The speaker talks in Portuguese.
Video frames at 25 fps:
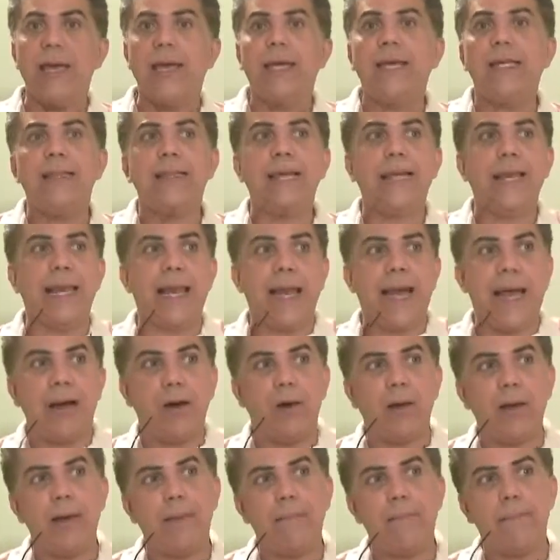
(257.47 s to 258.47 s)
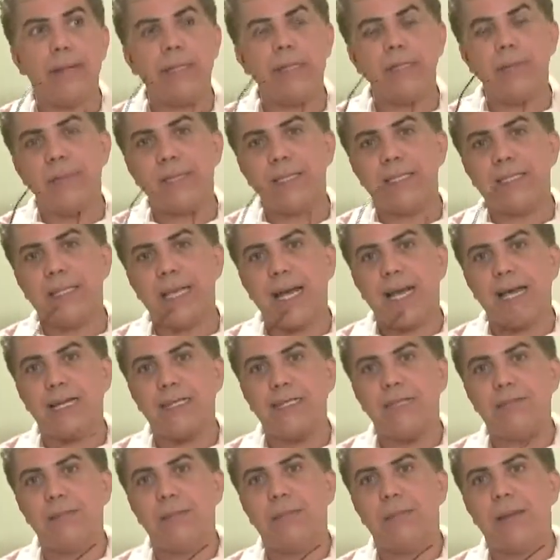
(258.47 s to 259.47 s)
E tem lá, olha, mande
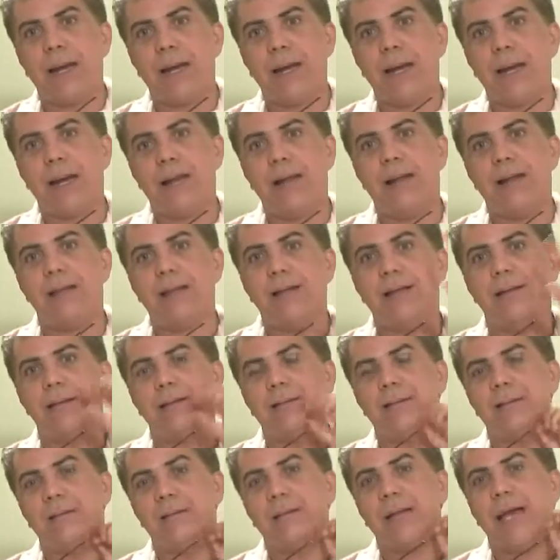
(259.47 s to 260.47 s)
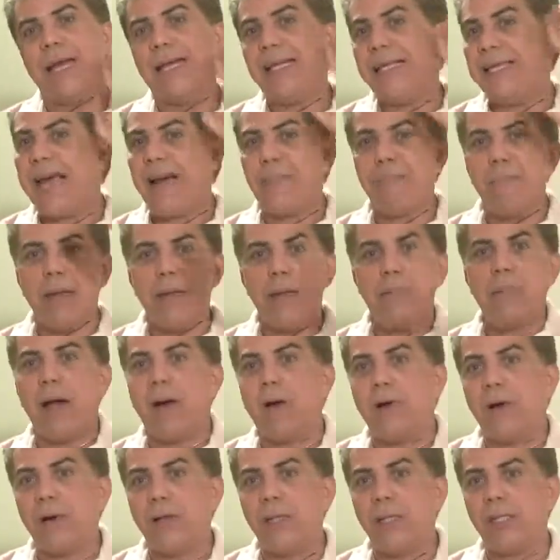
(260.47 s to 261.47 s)
mensagem para. Aí na
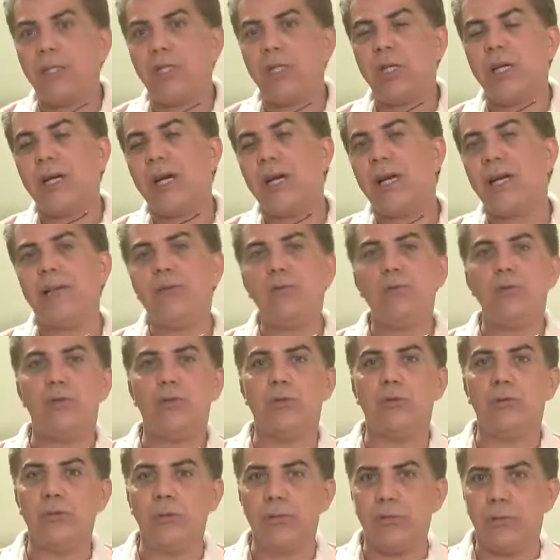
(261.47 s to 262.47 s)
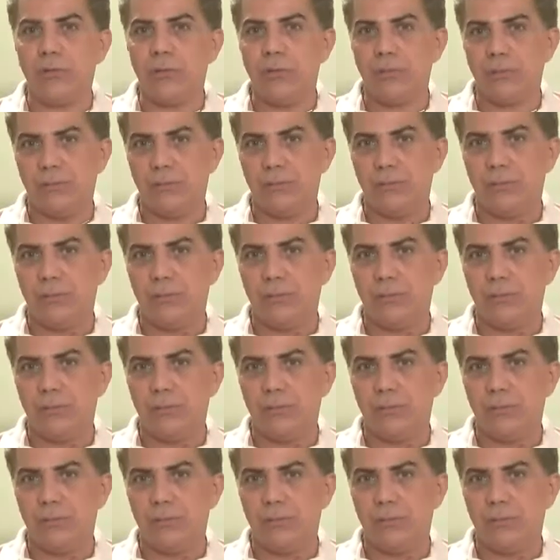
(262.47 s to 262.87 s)
mesma hora chega lá no estúdio.